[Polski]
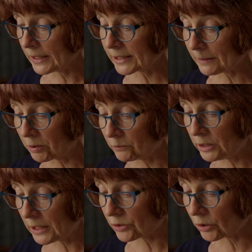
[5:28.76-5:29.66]

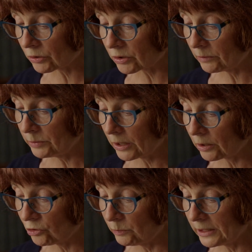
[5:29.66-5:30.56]
Zapominać o sobie
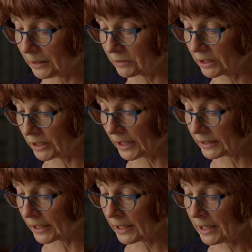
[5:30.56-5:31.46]
choćby na
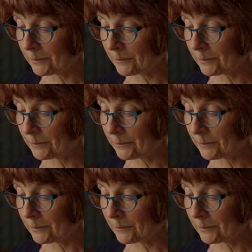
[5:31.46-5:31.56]
mgnienie,